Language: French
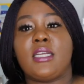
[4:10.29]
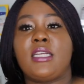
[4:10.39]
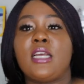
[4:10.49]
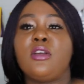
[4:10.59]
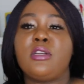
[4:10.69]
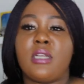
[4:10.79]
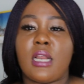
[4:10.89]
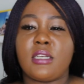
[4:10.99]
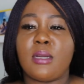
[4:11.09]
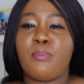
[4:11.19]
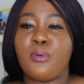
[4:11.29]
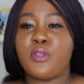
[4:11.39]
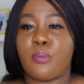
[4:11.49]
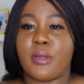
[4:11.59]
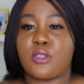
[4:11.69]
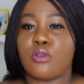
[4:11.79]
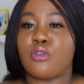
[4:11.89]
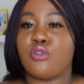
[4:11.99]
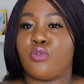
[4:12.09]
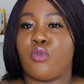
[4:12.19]
j'ai plusieurs personnes
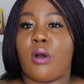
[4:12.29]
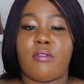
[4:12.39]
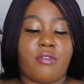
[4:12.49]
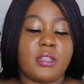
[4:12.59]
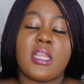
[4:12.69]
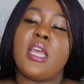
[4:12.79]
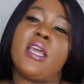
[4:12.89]
que je vois en fait